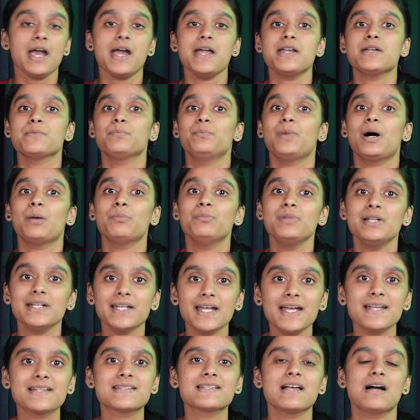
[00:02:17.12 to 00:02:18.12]
அண்ட்
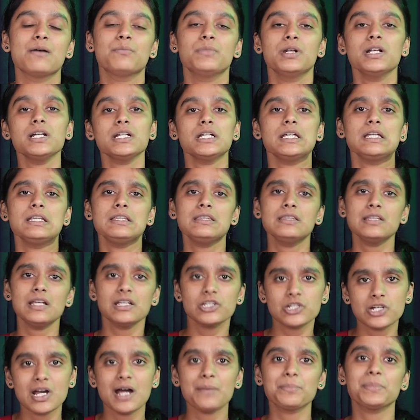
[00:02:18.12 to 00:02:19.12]
பப்ளிக் எக்ஸாம்ல இந்த
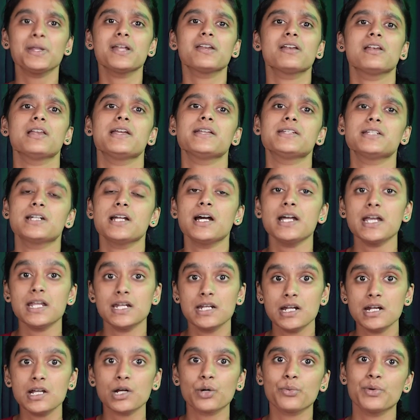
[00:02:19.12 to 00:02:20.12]
சாப்டர் ரிலேட்டடா
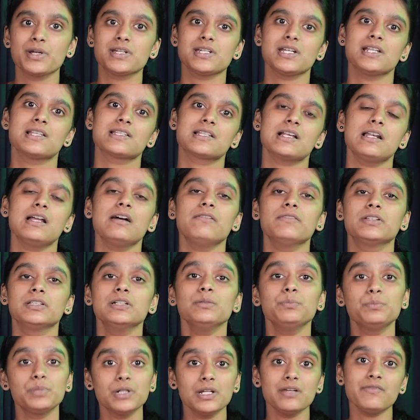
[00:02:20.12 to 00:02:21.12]
என்னென்ன கொஷின்ஸ் எல்லாம்
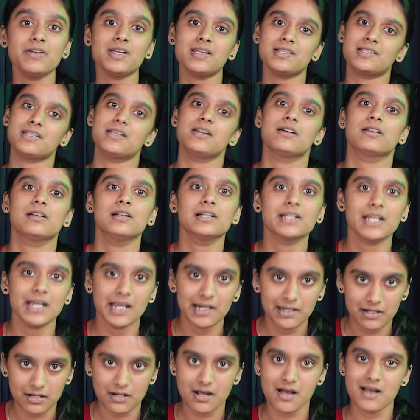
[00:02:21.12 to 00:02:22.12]
வந்து ப்ரீவியஸ் இயர்ல
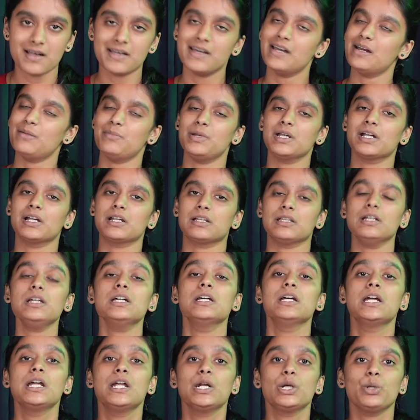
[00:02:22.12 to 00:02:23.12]
கேட்டிருக்காங்க அப்படிங்கறத
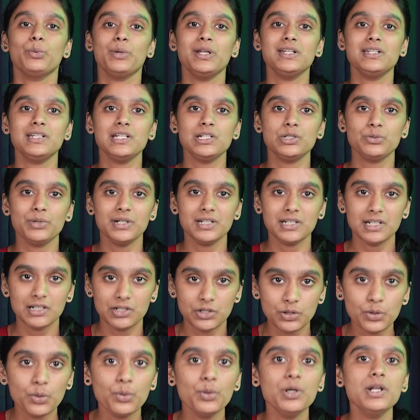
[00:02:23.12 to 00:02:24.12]
டுவெண்ட்டி
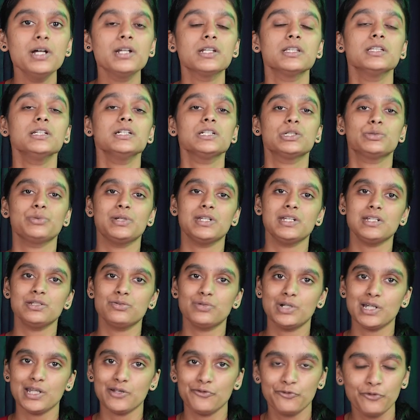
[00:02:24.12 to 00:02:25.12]
டுவெண்ட்டி டூல இருந்து டுவெண்ட்டி
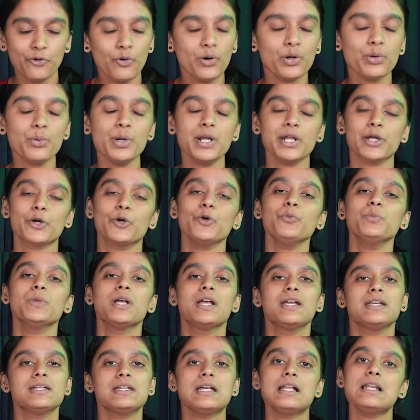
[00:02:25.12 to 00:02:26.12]
டுவெண்ட்டி ஃபோர் வரைக்கும்
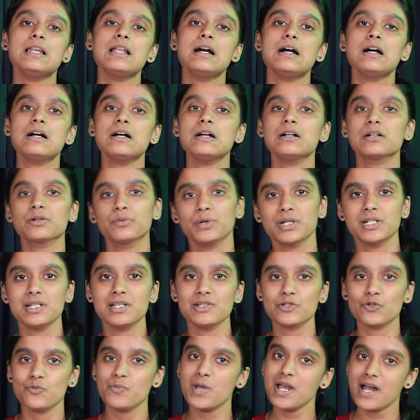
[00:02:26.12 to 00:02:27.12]
எல்லா
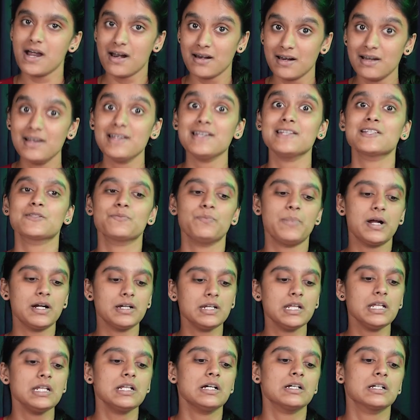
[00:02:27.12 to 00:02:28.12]
கொஷின்ஸுமே அனலைஸ்
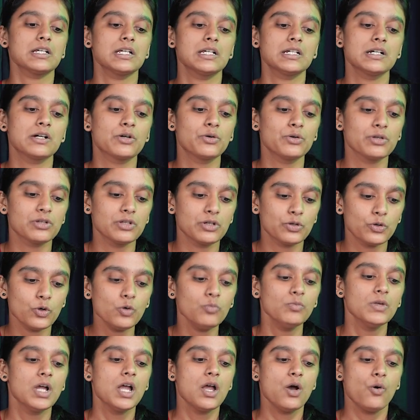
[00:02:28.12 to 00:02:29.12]
பண்ணி நாங்க இங்க
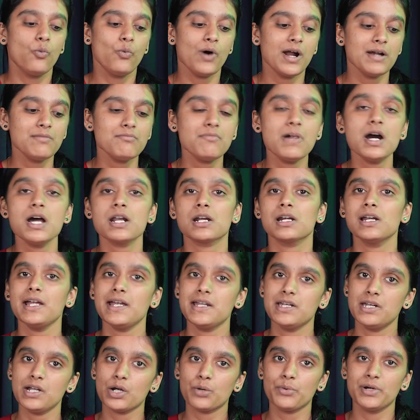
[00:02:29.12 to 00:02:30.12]
கொடுத்துருக்கோம் ஒன்
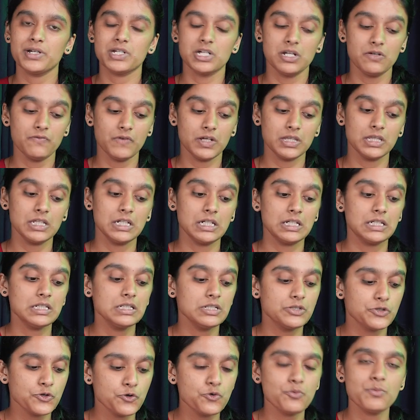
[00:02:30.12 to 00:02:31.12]
மார்க்ல என்ன கொஷின்
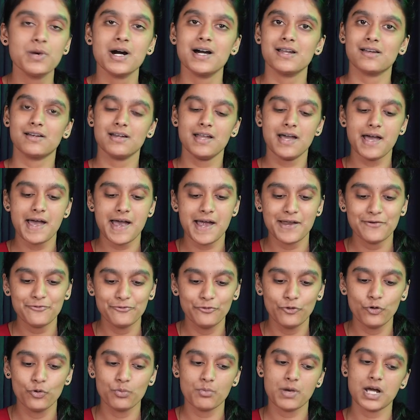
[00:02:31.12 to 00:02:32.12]
வந்திருக்கு டூ மார்க்ல
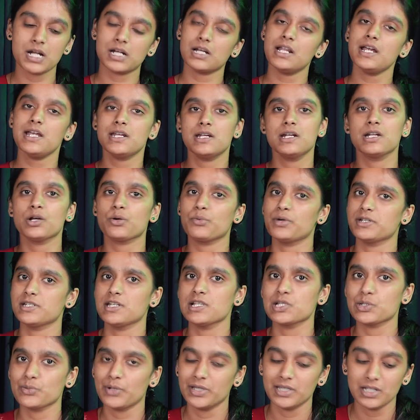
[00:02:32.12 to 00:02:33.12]
அண்ட் ஃபோர் மார்க்ல என்னென்ன
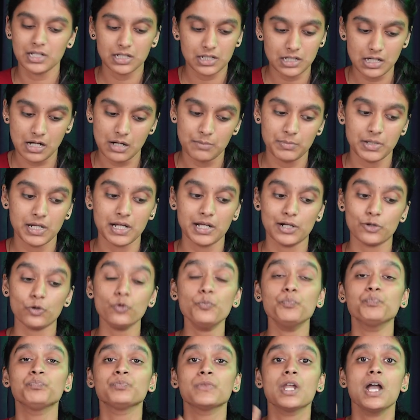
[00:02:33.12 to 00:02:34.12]
கொஷின்ஸ் வந்திருக்கு
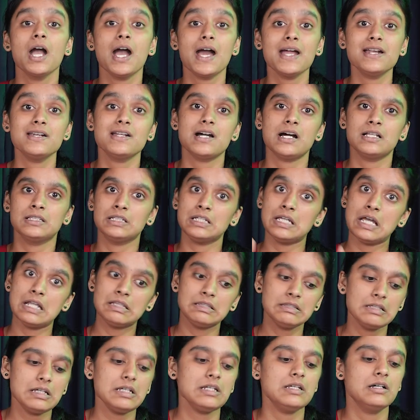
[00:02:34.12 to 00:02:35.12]
அப்படிங்கிறதும் அண்ட் அது
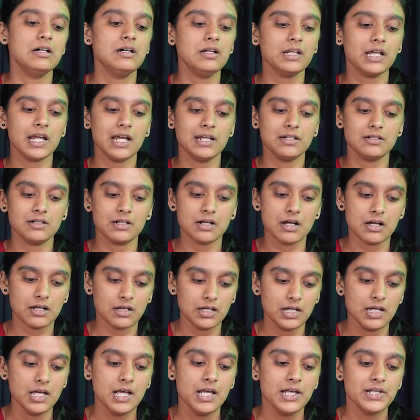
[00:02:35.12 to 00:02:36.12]
எந்த இயர்
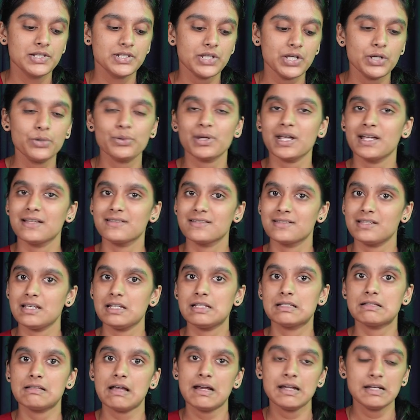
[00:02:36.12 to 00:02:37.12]
கேட்டிருக்காங்க ஸோ யூ கேன்
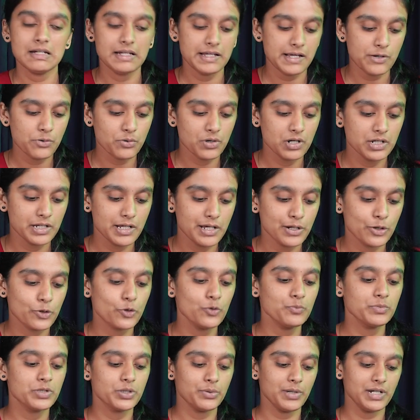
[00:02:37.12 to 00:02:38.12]
சி சைட்லயே உங்களுக்கு
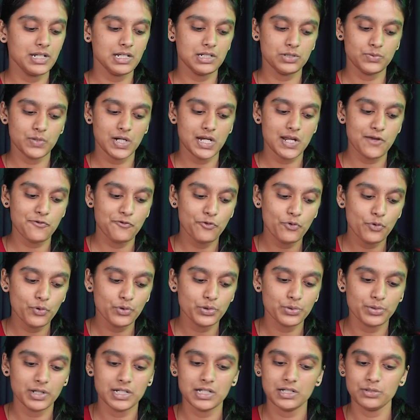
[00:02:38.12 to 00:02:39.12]
இருக்கும் டுவெண்ட்டி டுவெண்ட்டி
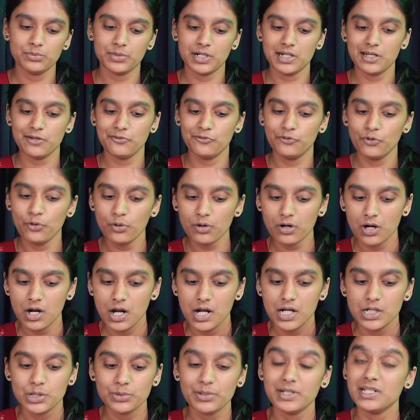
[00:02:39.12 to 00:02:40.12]
ஃபோர் டுவெண்ட்டி டுவெண்ட்டி ஃபோர்
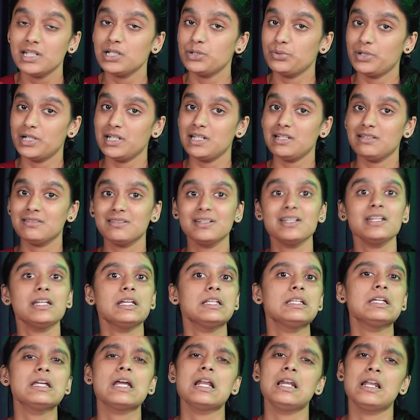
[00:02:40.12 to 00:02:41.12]
டுவெண்ட்டி டுவெண்ட்டி த்ரீ
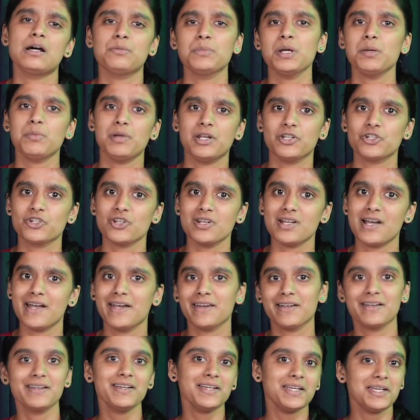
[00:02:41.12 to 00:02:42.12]
இது எல்லாமே மென்ஷன்
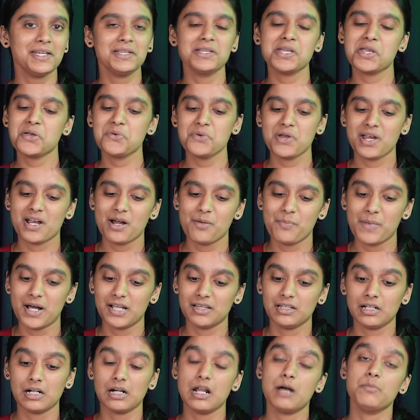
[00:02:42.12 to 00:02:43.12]
ஆயிருக்கு இதையும் நீங்க
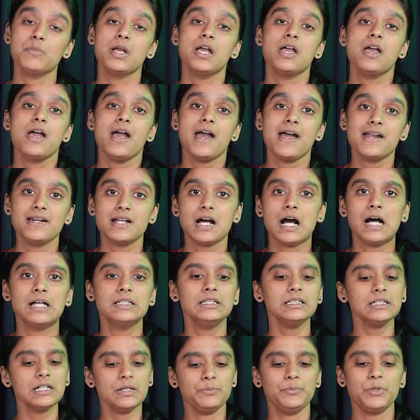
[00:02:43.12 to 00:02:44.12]
பாத்துக்கலாம் அண்ட்
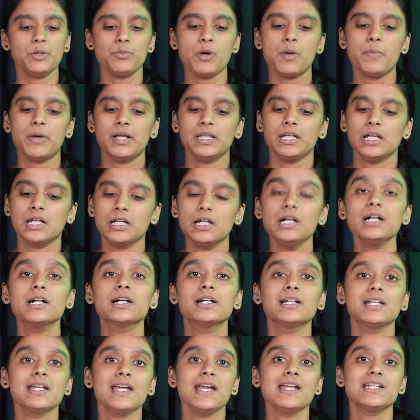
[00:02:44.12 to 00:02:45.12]
அதுக்கப்புறமா பாத்தீங்கன்னா
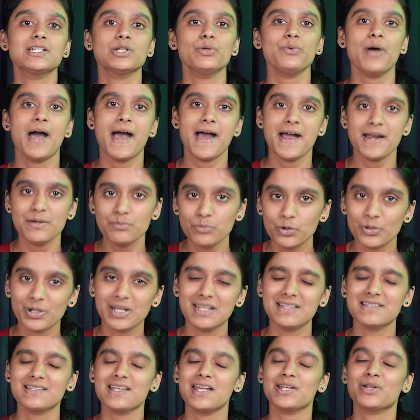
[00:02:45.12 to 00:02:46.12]
கிரியேட்டிவ் அண்ட்
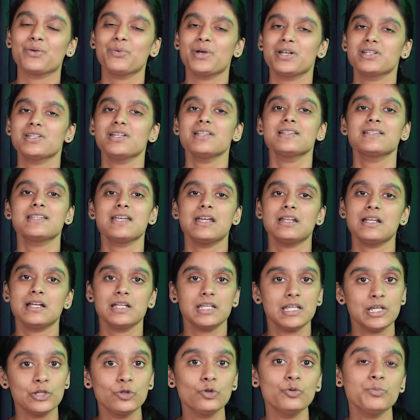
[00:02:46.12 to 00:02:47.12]
புக் இன்சைட் கொஷின்ஸ்
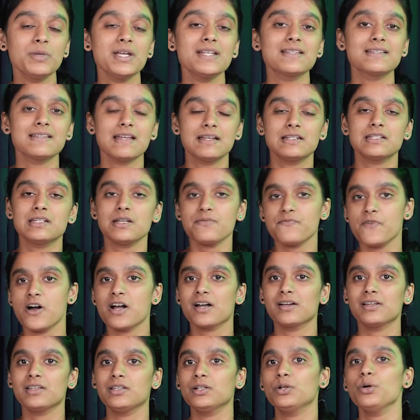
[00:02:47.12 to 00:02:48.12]
ஏன்னா இதுவுமே சென்டம்
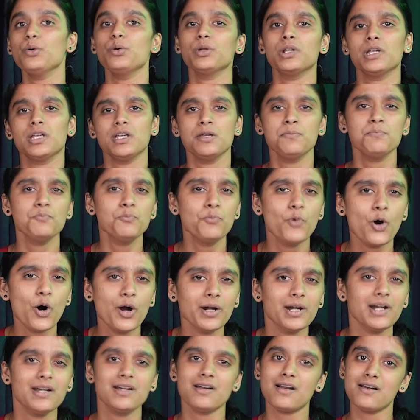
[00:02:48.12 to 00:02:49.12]
வாங்குறதுக்கு ஒரு
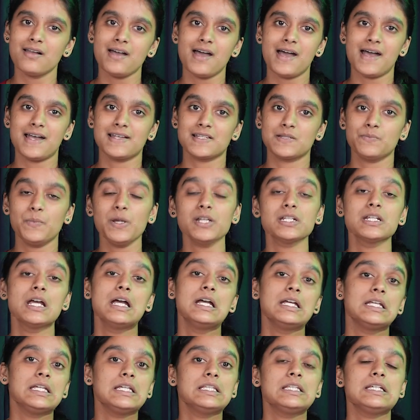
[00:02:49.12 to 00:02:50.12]
இம்பார்ட்டண்ட்டான ஆஸ்பெக்ட்
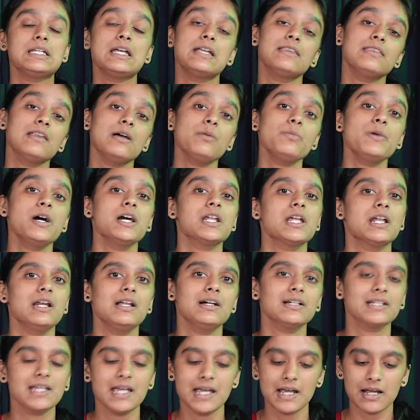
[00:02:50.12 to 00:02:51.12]
இது என்ன மாதிரி
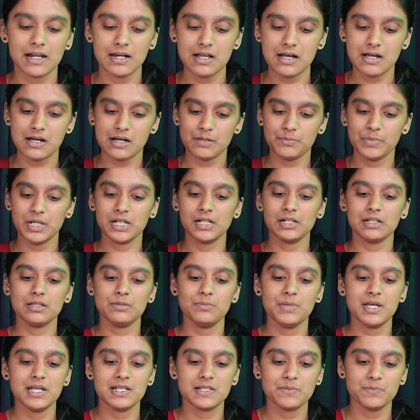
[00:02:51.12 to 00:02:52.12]
எல்லாம் கேட்கலாம்
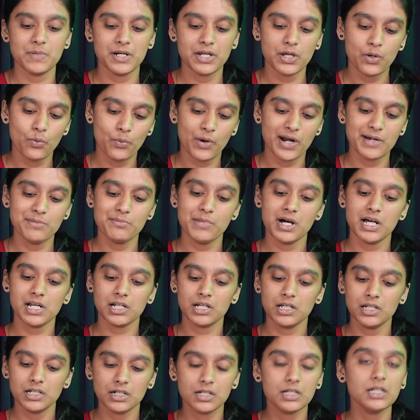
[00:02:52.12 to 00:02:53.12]
அப்படிங்கறத பேஸ் பண்ணி ஒன்
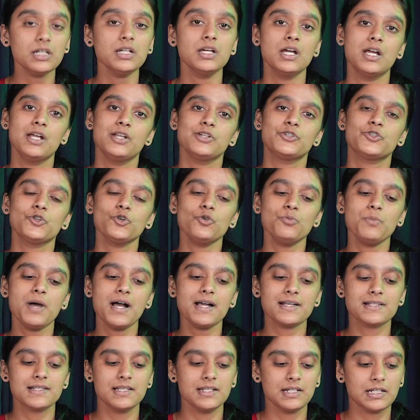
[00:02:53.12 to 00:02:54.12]
மார்க் இருக்கு டூ
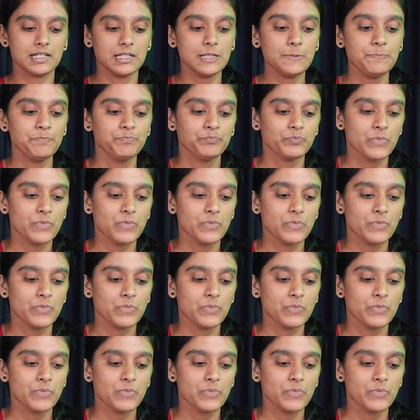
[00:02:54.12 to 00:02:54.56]
மார்க்ஸ் இருக்கு